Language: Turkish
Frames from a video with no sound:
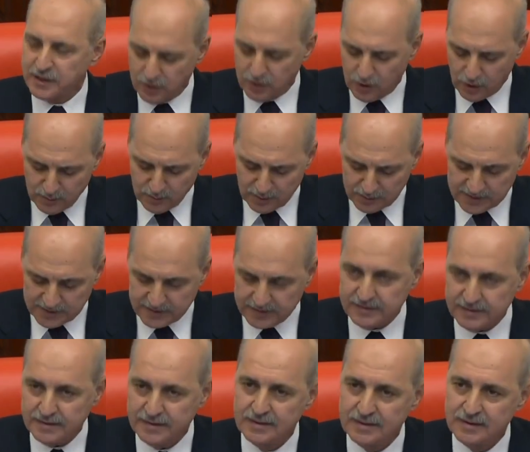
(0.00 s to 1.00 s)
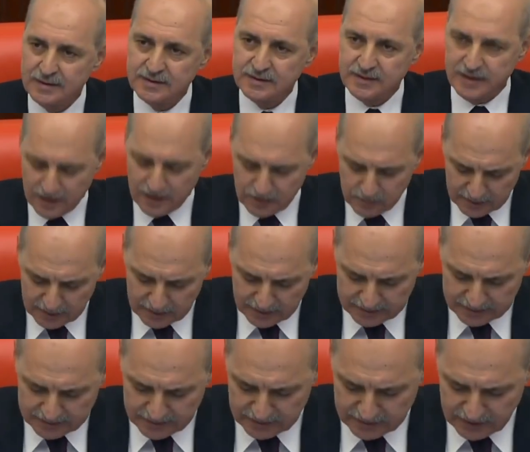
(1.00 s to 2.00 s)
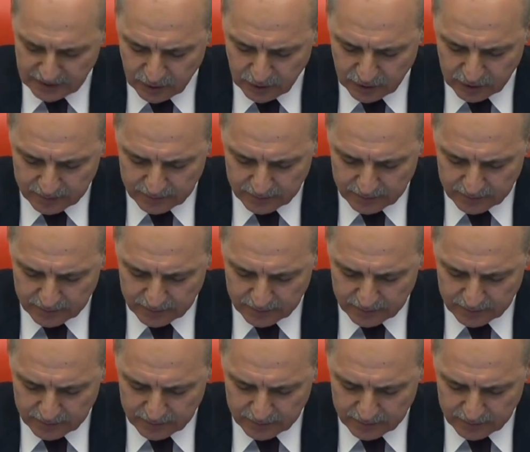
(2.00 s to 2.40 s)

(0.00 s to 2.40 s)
olmamızı Cenab-ı Allah'tan diliyorum.